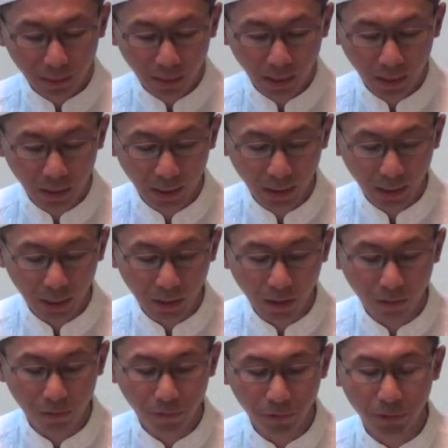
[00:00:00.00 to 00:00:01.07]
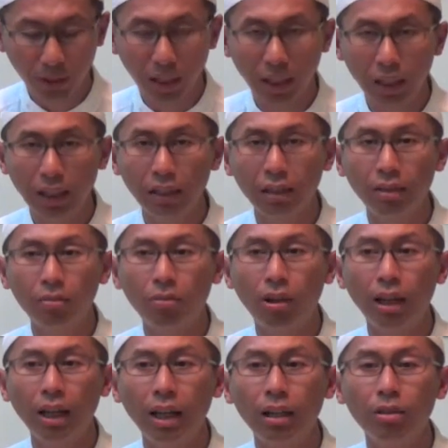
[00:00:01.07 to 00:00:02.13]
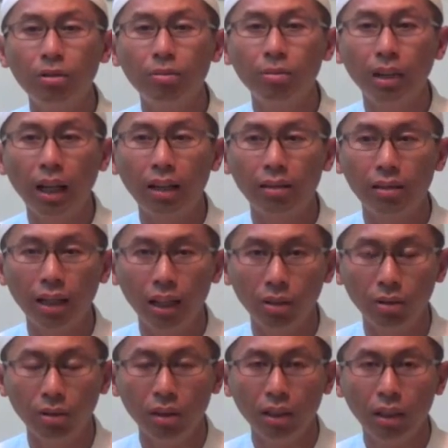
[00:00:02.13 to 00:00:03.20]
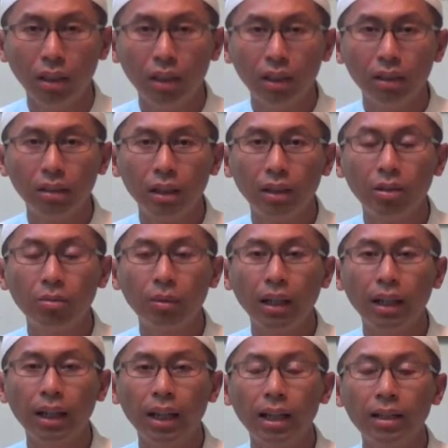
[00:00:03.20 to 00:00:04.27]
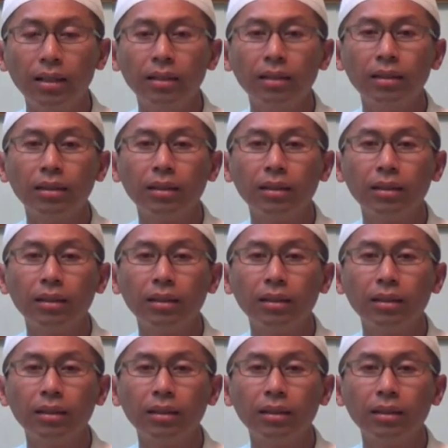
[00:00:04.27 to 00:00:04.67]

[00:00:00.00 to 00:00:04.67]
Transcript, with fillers: Allah khaufun alaihim walahum yahzanun. Jadi mereka